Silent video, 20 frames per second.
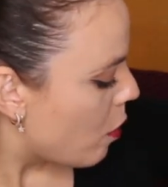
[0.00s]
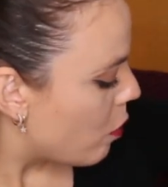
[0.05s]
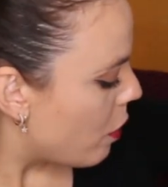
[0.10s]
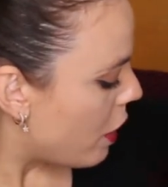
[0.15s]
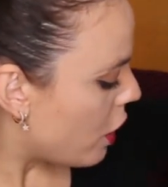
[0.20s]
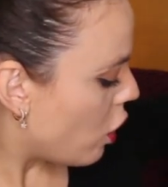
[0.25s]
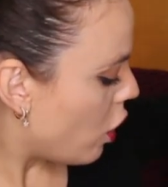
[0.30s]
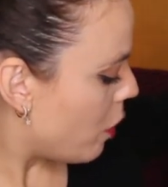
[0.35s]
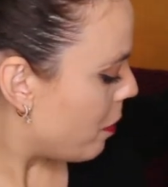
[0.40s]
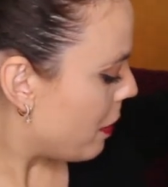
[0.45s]

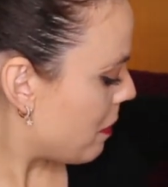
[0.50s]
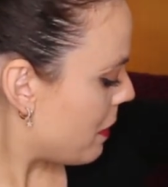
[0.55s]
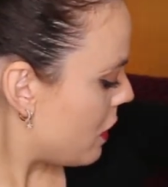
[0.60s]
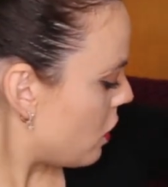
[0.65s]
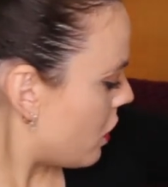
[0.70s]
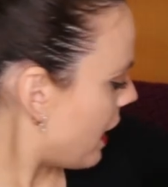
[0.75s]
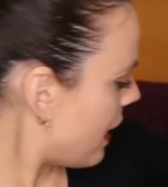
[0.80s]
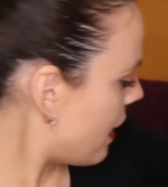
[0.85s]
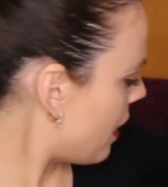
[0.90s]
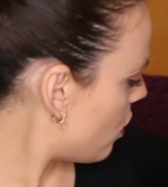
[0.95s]
Bueno, lo
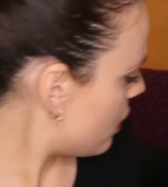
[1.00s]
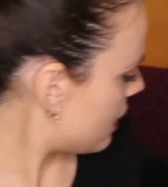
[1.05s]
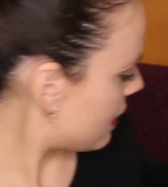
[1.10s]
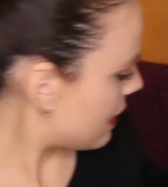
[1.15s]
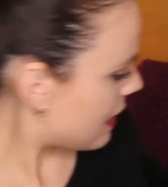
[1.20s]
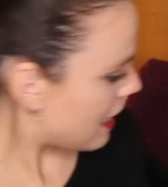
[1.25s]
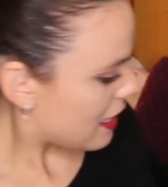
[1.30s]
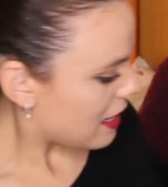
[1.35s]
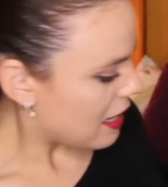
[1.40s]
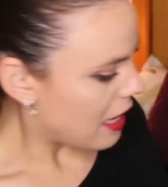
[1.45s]
primero que quiero
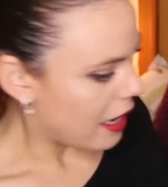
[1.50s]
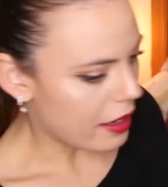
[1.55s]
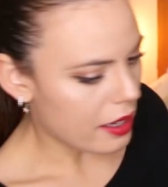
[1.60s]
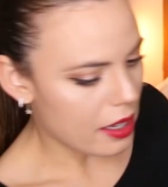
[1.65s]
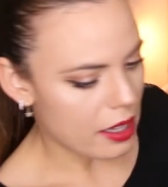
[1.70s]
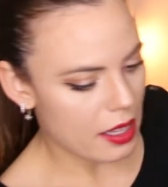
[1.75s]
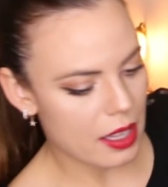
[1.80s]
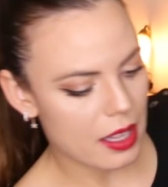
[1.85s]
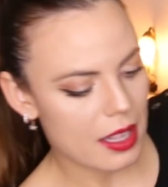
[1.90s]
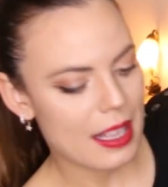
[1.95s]
enseñar,
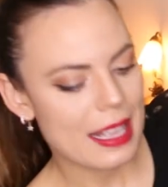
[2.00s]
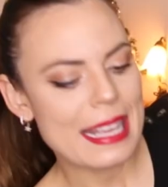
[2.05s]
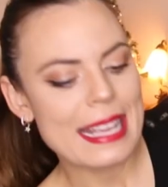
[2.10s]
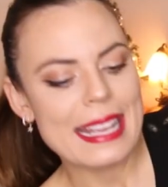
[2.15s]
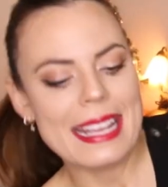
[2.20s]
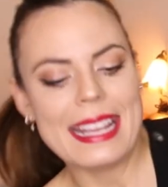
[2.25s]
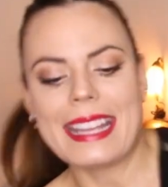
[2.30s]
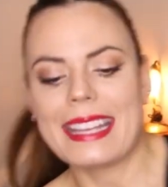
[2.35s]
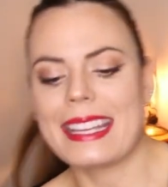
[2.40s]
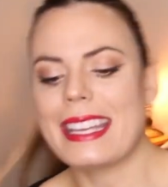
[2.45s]

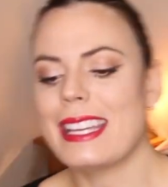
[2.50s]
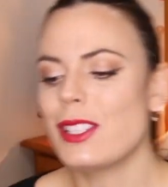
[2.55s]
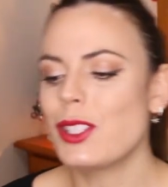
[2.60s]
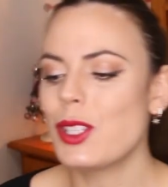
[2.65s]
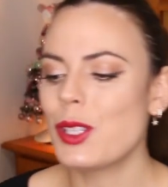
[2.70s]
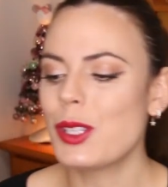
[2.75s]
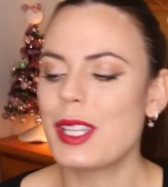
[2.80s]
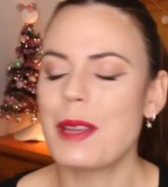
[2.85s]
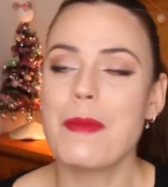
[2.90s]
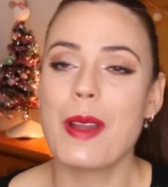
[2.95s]
que
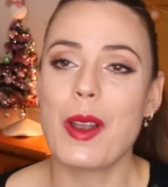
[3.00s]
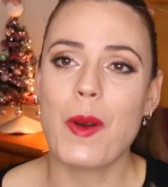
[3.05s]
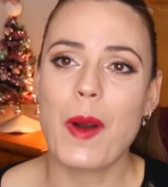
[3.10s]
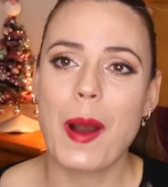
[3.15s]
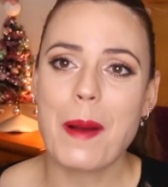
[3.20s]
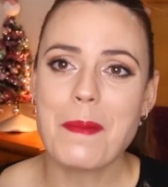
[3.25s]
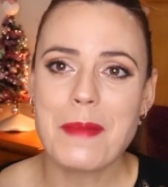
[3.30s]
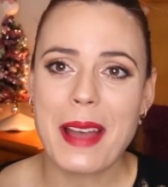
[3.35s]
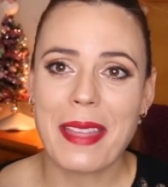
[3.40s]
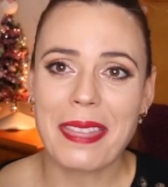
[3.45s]
esto sí me lo
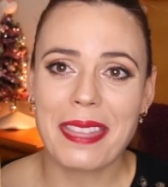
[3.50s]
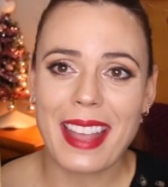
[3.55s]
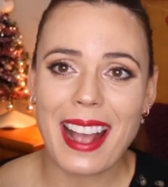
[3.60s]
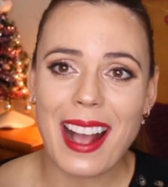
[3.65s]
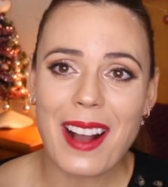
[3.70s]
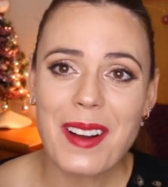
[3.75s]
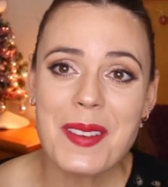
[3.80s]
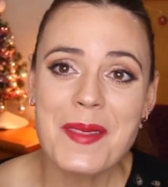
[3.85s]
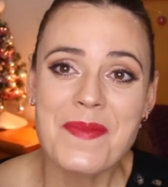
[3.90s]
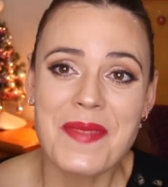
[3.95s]
han
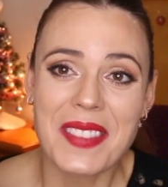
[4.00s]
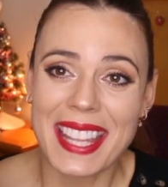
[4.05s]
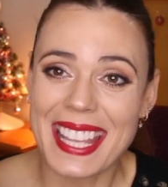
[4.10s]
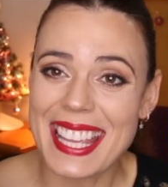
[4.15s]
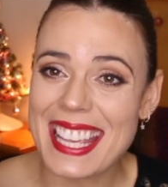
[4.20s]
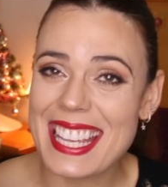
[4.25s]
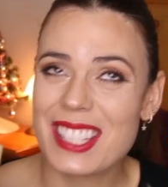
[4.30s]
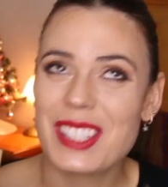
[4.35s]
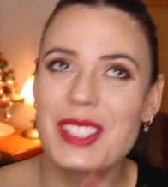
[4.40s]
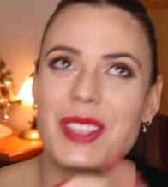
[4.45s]
mandado
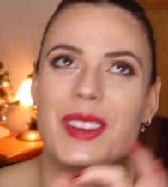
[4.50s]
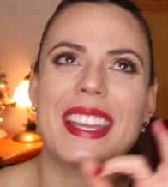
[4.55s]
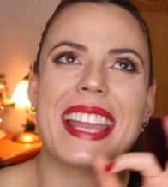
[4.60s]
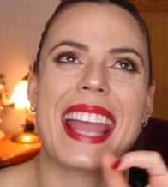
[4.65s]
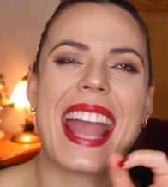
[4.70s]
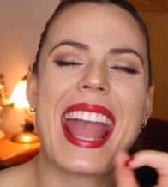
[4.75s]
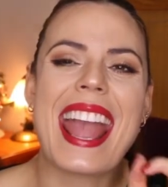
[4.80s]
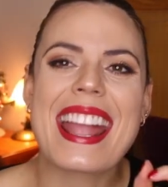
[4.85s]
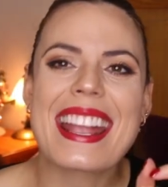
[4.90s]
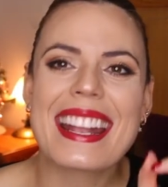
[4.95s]
y estoy
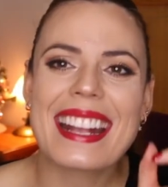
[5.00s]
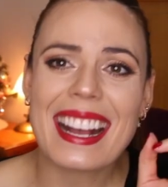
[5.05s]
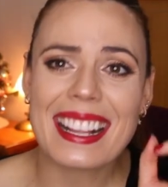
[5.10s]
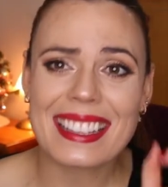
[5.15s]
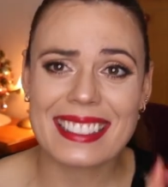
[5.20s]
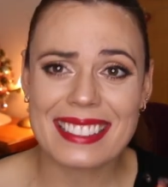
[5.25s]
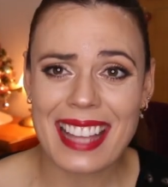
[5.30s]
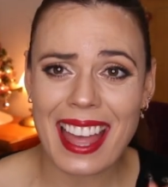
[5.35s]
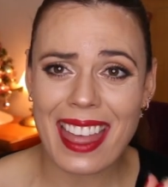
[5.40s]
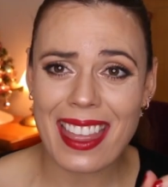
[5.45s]

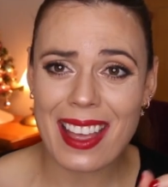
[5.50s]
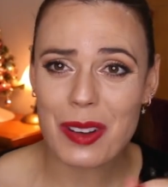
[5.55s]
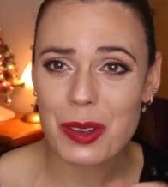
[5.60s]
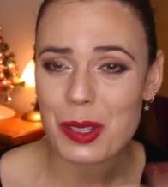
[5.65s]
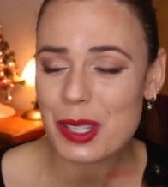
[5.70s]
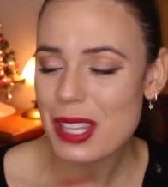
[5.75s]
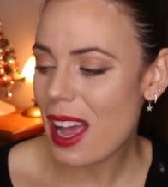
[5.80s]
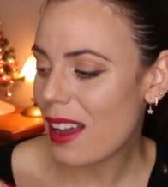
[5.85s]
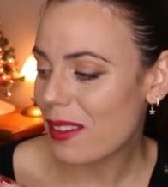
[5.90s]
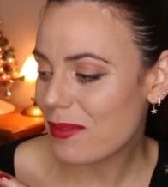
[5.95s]
encantada, o
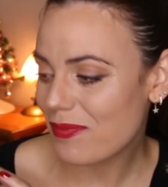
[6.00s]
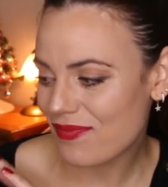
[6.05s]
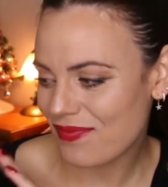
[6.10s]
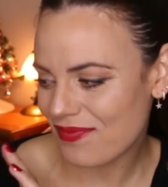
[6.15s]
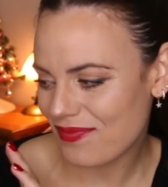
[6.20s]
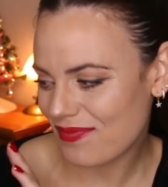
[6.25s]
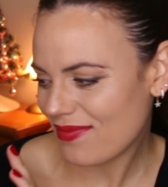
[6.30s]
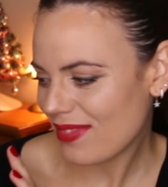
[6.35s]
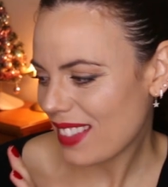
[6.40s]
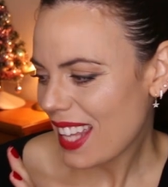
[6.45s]
sea,
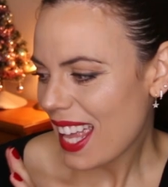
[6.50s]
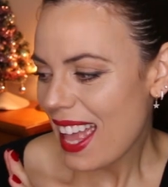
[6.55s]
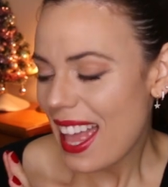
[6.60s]
mm,